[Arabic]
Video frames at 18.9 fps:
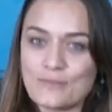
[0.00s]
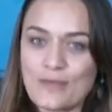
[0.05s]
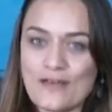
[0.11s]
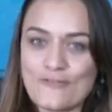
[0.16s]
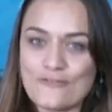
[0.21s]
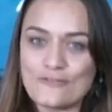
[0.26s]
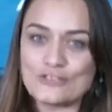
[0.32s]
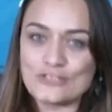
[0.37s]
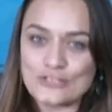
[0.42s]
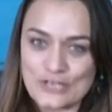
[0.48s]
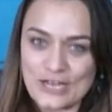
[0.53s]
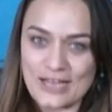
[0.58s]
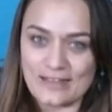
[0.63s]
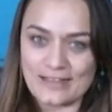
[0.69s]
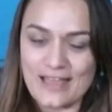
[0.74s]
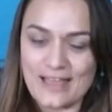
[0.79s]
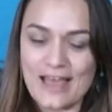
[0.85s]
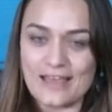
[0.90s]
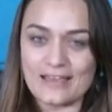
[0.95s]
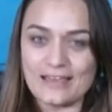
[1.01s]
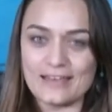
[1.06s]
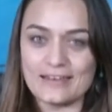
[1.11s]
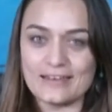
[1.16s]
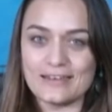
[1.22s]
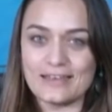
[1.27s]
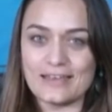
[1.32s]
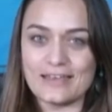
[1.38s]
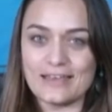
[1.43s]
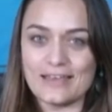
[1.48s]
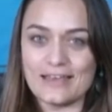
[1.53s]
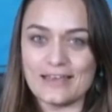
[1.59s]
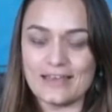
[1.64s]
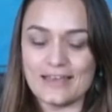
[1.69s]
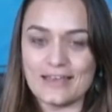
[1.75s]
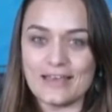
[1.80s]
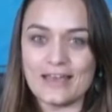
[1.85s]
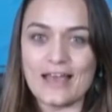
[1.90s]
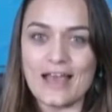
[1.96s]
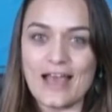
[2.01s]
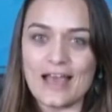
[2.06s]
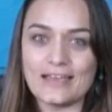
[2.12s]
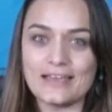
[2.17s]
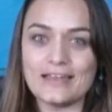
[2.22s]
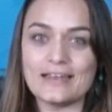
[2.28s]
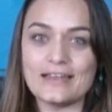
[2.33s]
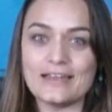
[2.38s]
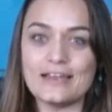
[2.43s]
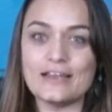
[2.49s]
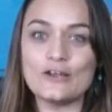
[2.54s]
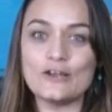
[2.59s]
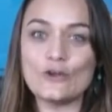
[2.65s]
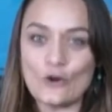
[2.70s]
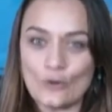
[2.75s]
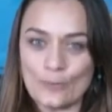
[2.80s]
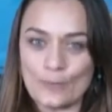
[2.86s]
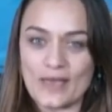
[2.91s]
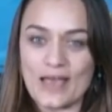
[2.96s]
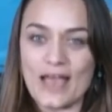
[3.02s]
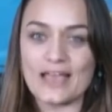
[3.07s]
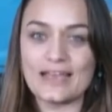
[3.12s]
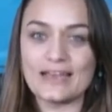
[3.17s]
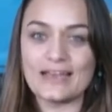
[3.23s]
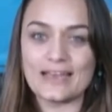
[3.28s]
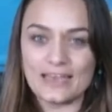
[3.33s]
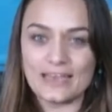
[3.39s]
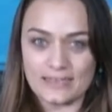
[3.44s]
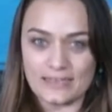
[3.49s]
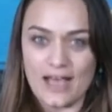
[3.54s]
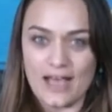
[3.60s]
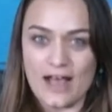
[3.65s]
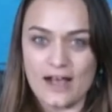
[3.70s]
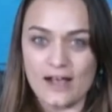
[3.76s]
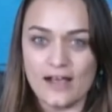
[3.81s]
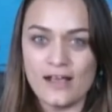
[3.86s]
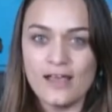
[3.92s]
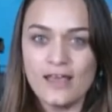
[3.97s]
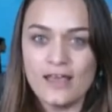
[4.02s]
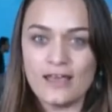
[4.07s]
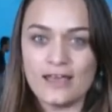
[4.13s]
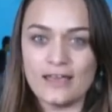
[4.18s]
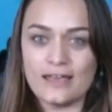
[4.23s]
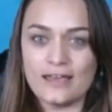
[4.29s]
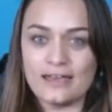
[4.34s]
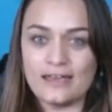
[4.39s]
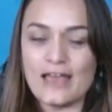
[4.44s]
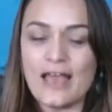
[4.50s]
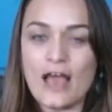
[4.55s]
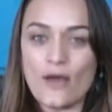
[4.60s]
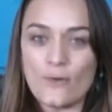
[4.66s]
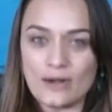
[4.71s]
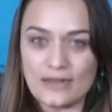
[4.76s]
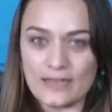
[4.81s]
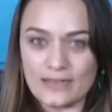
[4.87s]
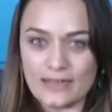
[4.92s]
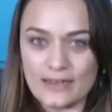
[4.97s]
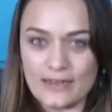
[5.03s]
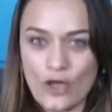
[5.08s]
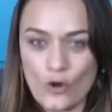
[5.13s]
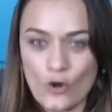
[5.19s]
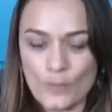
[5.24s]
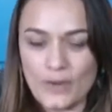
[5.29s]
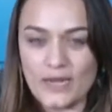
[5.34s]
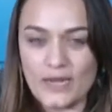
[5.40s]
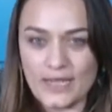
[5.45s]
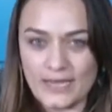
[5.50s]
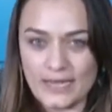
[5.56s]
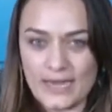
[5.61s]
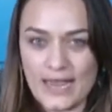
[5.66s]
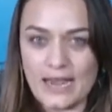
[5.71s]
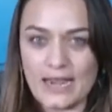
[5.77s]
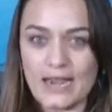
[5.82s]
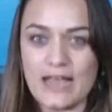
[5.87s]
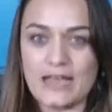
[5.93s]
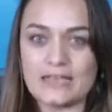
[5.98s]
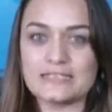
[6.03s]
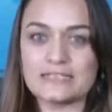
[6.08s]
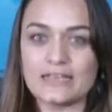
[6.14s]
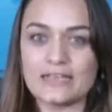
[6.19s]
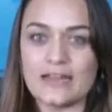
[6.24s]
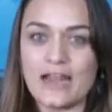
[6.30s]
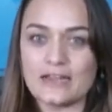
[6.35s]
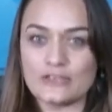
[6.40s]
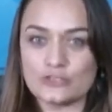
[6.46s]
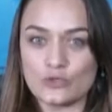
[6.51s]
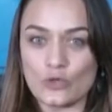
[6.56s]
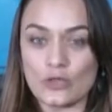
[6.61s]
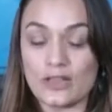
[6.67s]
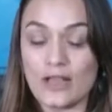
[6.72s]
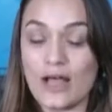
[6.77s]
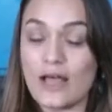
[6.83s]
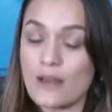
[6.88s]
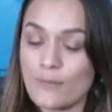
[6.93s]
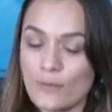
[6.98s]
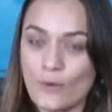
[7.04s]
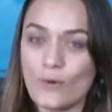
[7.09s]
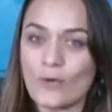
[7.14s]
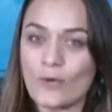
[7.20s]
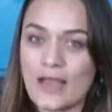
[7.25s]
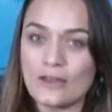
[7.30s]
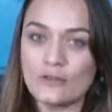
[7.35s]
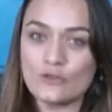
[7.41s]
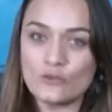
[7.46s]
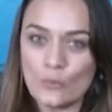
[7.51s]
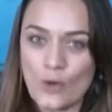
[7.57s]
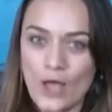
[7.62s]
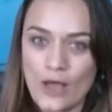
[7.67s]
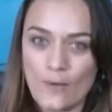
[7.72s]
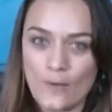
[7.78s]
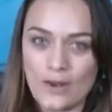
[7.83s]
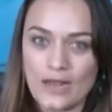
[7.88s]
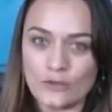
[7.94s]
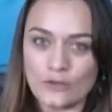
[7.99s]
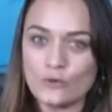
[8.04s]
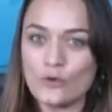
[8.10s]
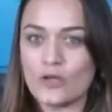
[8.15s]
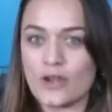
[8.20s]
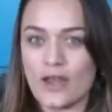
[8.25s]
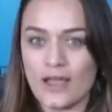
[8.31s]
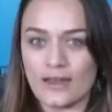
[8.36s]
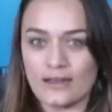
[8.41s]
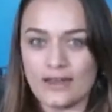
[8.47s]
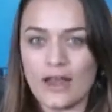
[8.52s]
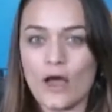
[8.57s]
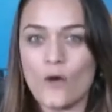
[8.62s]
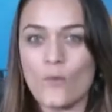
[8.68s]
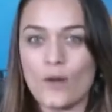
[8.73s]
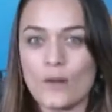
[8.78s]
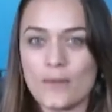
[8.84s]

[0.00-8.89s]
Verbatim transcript: ما فشلت هاي هاي اللعبه هاي الخدعه إيه، اللي حاول نتنياهو من خلالها استغلال الصوت العربي وكان عنده محاولات اخرى يعني لاول